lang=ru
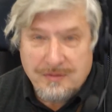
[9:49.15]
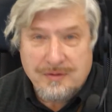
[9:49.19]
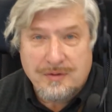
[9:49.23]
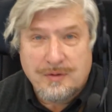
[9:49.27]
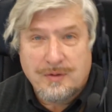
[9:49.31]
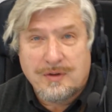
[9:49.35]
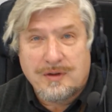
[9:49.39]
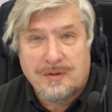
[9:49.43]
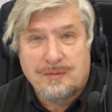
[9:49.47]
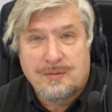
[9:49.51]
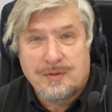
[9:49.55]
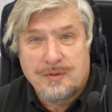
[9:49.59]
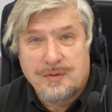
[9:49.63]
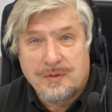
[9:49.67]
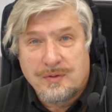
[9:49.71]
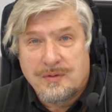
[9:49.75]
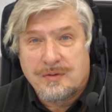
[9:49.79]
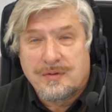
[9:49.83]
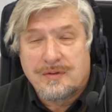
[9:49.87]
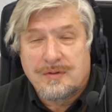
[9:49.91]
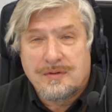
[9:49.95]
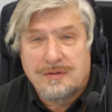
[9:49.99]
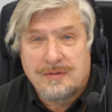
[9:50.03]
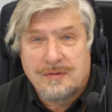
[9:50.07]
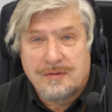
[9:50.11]
скоро
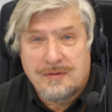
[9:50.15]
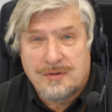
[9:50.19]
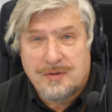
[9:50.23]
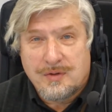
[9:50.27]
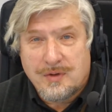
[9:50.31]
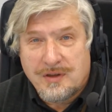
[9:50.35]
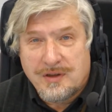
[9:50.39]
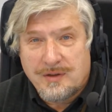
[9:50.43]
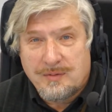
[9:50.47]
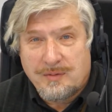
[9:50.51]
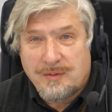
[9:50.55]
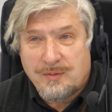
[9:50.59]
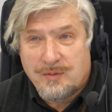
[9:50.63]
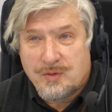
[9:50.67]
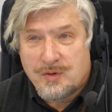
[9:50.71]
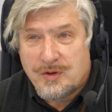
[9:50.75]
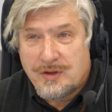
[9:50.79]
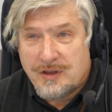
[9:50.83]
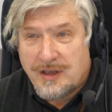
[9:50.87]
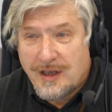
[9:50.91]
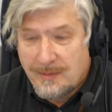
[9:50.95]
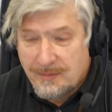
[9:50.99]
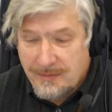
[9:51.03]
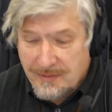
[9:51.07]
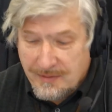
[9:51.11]
будут женам и
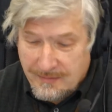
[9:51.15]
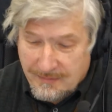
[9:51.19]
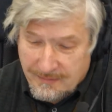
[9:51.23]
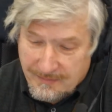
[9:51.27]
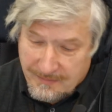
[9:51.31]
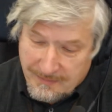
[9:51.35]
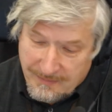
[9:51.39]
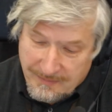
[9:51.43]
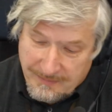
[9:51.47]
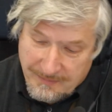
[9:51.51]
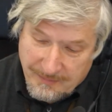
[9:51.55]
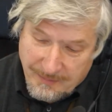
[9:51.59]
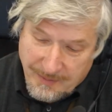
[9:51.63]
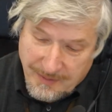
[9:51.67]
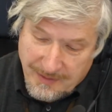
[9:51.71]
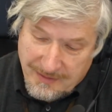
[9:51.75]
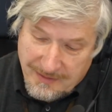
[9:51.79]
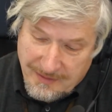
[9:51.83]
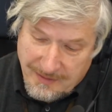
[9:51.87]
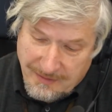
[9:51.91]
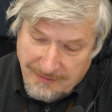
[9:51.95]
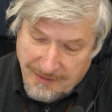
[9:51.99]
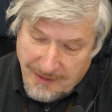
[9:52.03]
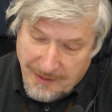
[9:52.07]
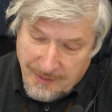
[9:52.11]
мужьям
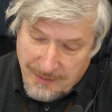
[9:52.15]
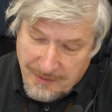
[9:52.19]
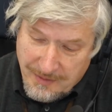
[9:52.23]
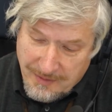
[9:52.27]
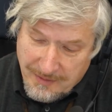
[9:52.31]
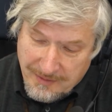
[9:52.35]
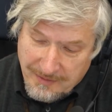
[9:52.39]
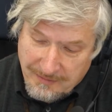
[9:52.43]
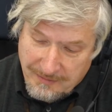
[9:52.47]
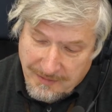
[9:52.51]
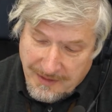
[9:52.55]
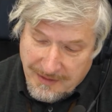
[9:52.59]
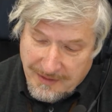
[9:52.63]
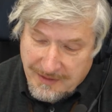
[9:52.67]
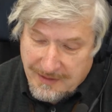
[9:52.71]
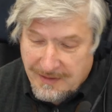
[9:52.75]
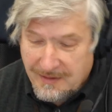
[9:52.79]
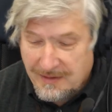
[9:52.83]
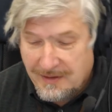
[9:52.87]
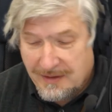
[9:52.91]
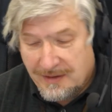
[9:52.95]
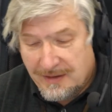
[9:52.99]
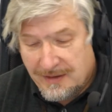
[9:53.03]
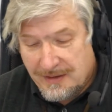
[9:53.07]
подозревающих своих